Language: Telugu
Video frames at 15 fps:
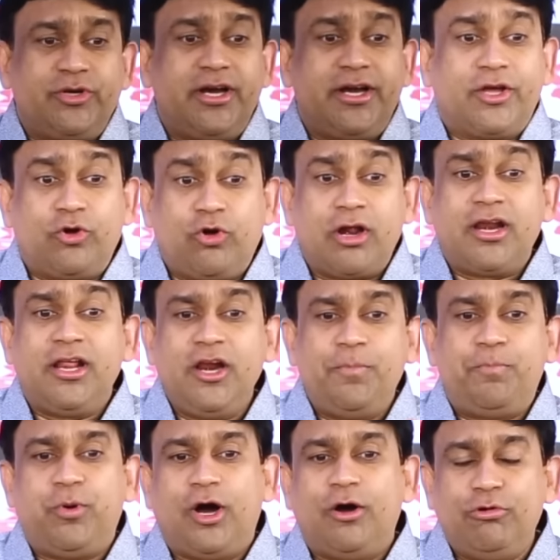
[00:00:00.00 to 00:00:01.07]
చూడండి గొర్రెలు
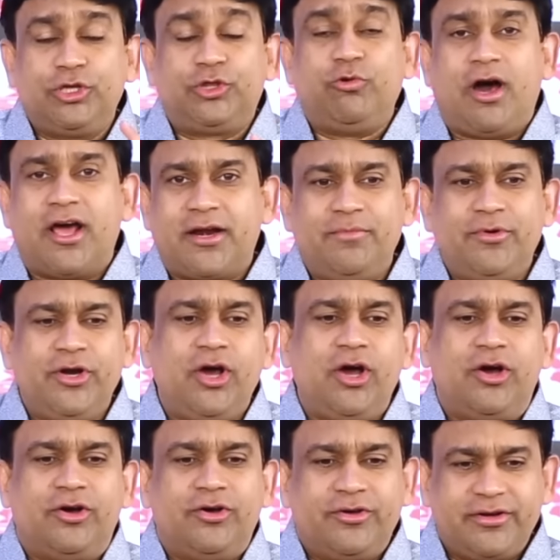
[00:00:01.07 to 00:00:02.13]
పోవు ద్వారమును
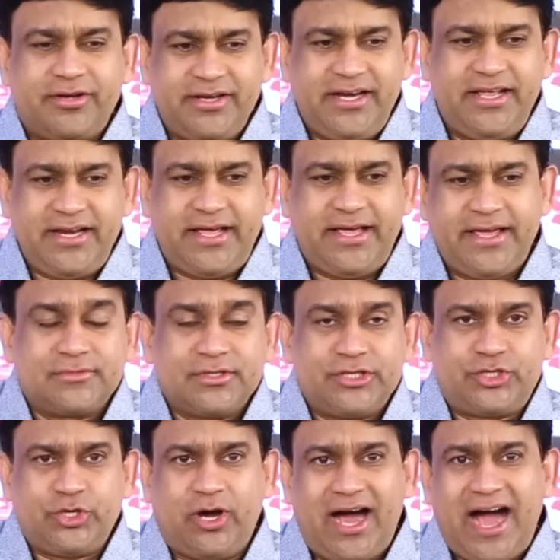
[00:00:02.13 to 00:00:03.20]
నేనే
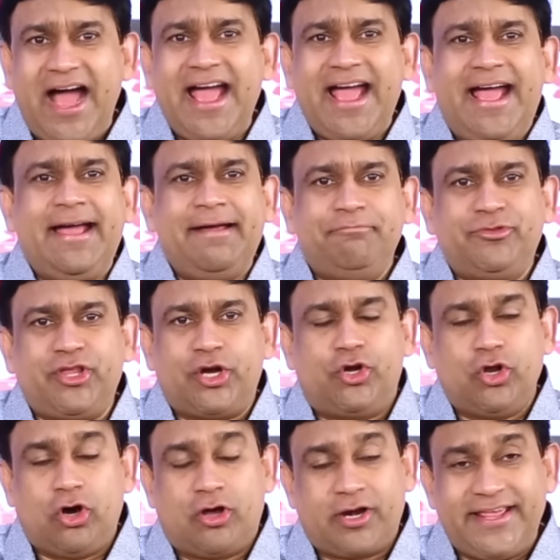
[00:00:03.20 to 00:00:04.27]
సో ఐ ఆమ్ ద
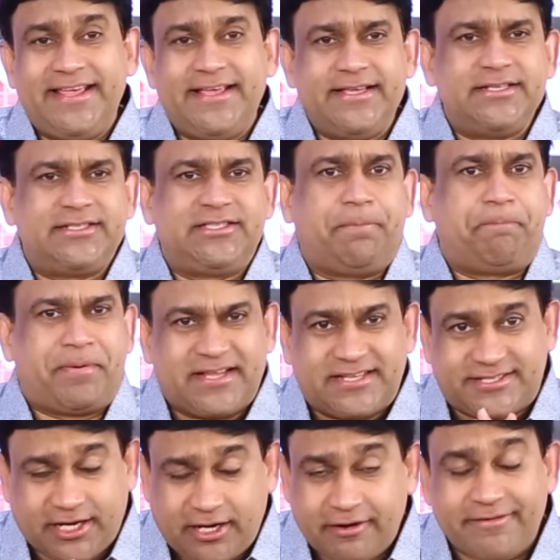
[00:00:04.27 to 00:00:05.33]
డోర్ హీ ఈస్ ద
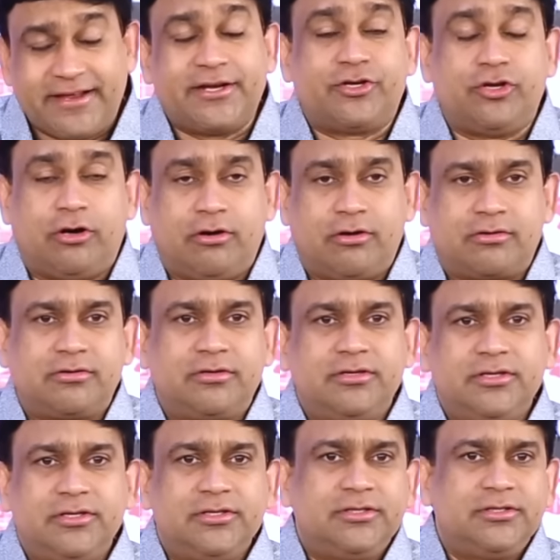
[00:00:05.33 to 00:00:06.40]
ప్రిజర్వింగ్ డోర్
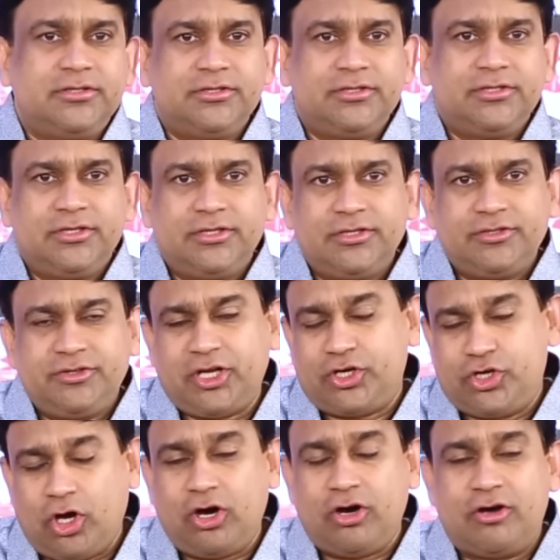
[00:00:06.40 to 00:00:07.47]
ద
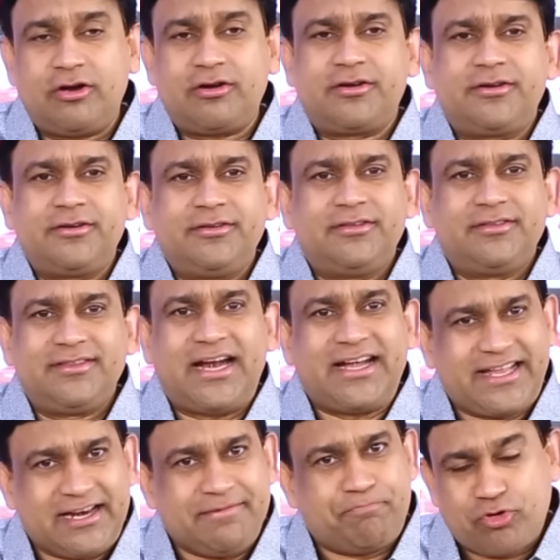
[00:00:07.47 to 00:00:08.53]
డోర్
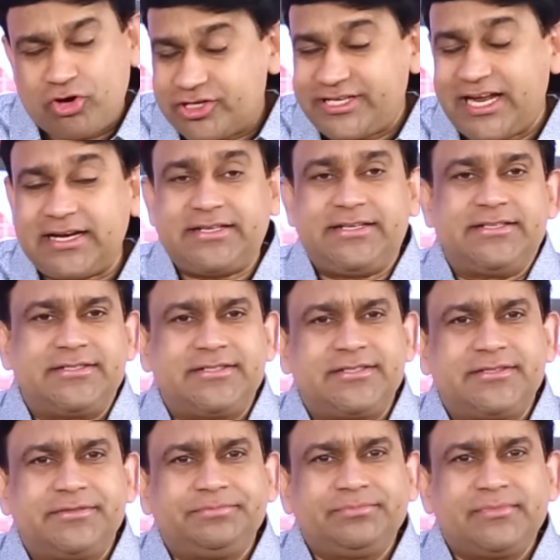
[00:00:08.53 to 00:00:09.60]
దట్ కెన్ ప్రొటెక్ట్ అస్
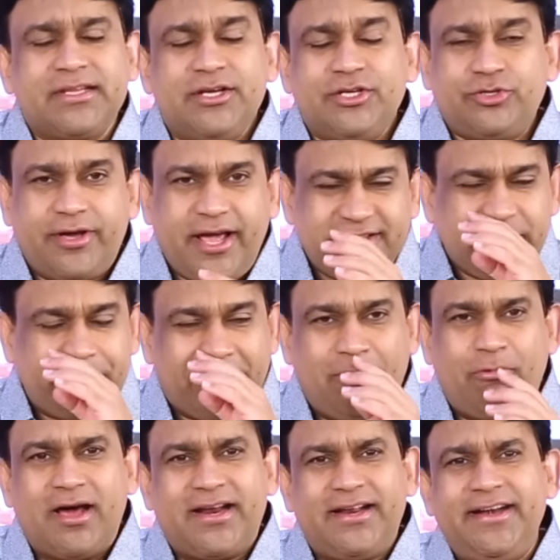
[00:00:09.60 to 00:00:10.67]
సో
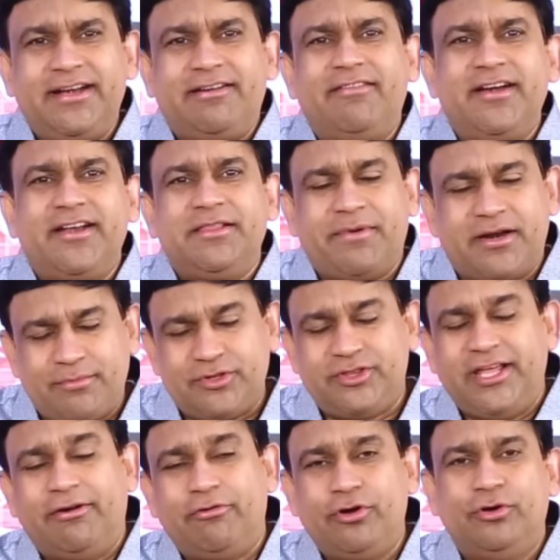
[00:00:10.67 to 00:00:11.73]
యేసుప్రవారు అనేటువంటిది మనము
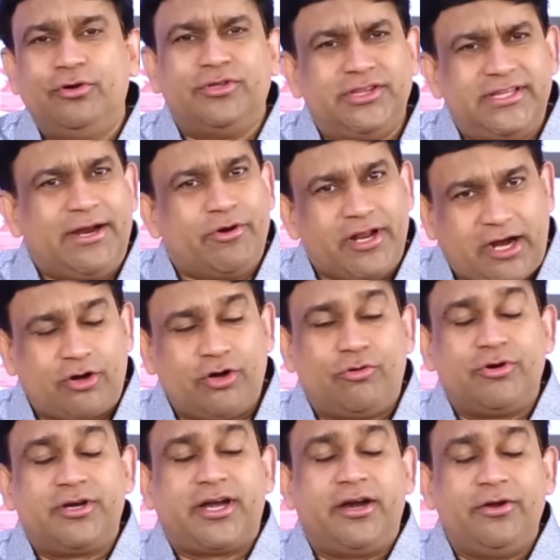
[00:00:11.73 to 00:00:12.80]
దేవుడు దేవుడు ఎక్కడో
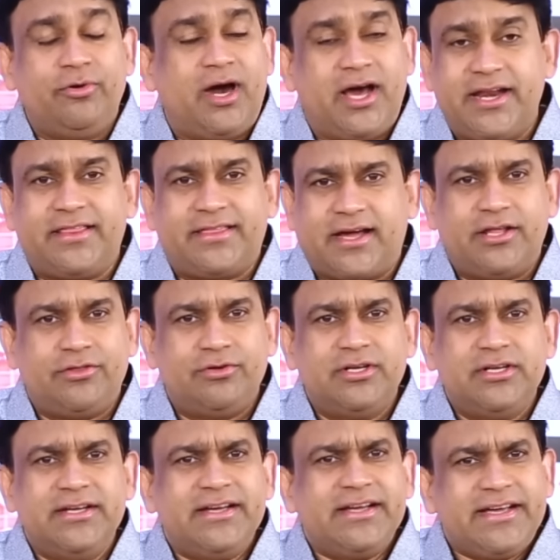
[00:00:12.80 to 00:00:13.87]
ఉంటాడు అనేది కాదు
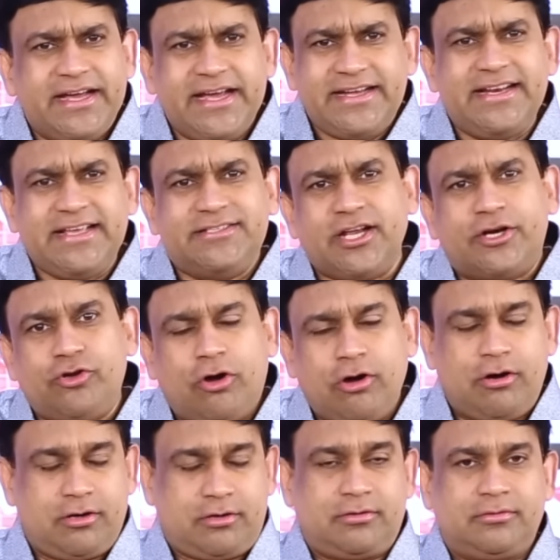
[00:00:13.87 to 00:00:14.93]
ఇట్ ఈస్ ఎ
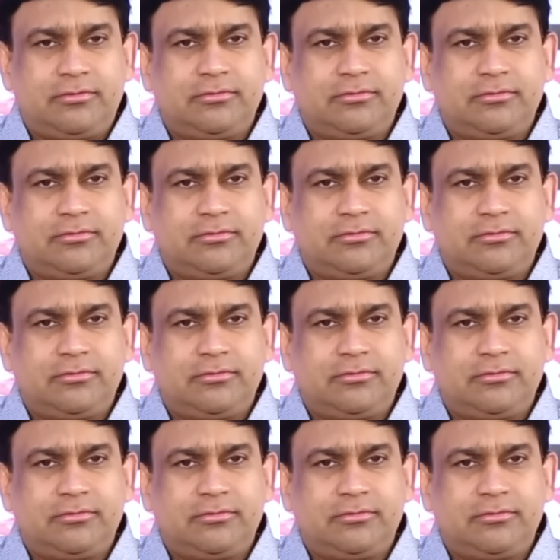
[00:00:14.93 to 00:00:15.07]
డోర్